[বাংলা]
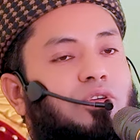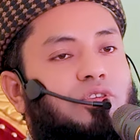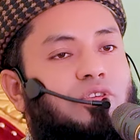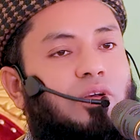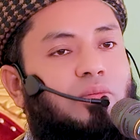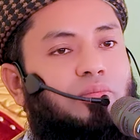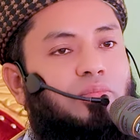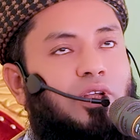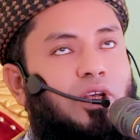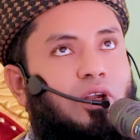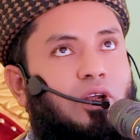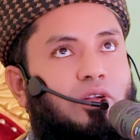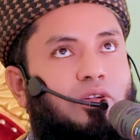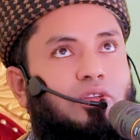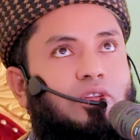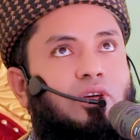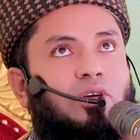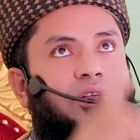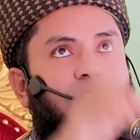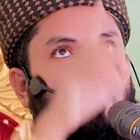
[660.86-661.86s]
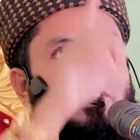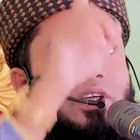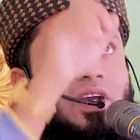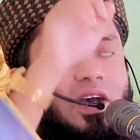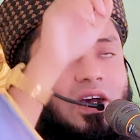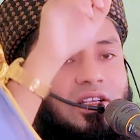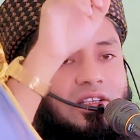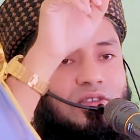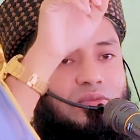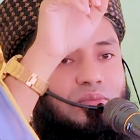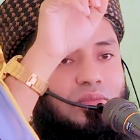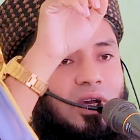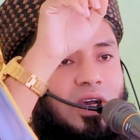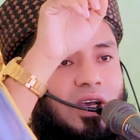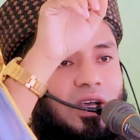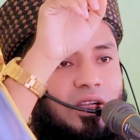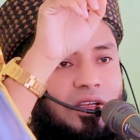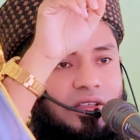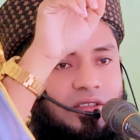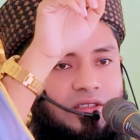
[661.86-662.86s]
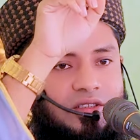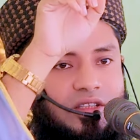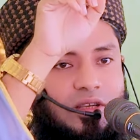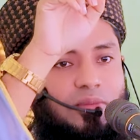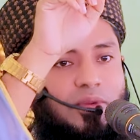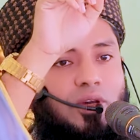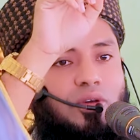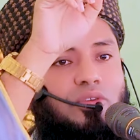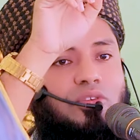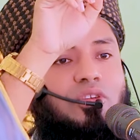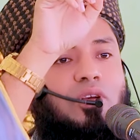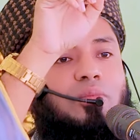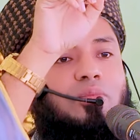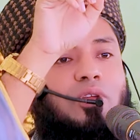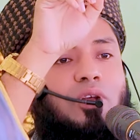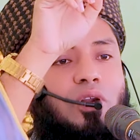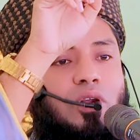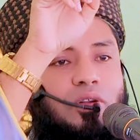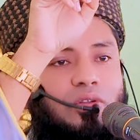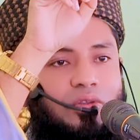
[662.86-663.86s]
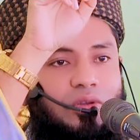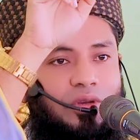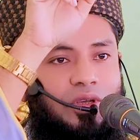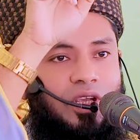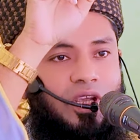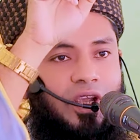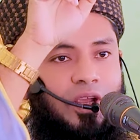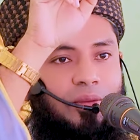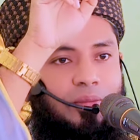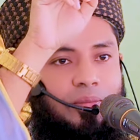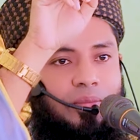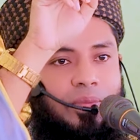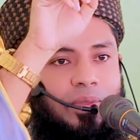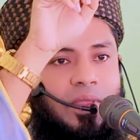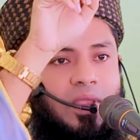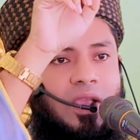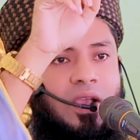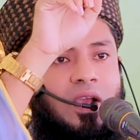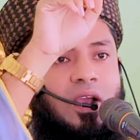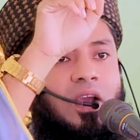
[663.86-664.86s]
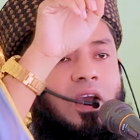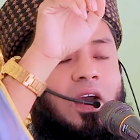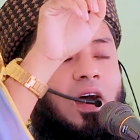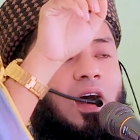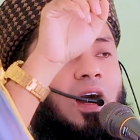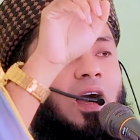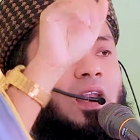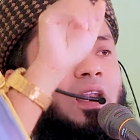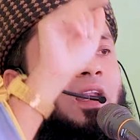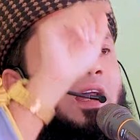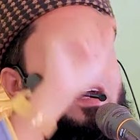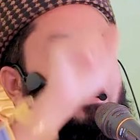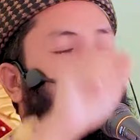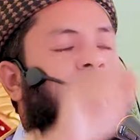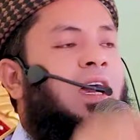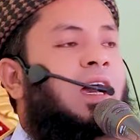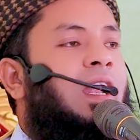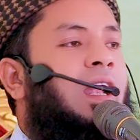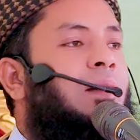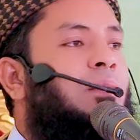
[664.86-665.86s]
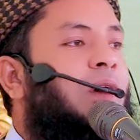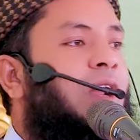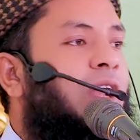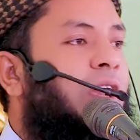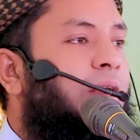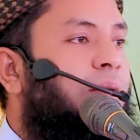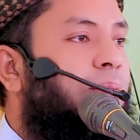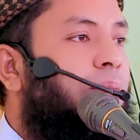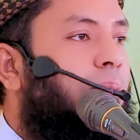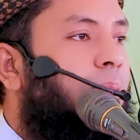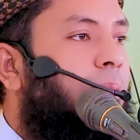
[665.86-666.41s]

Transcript: শব্দের অর্থ হচ্ছে আসমান সামাউন শব্দের অর্থ কি আল্লাহ বলেন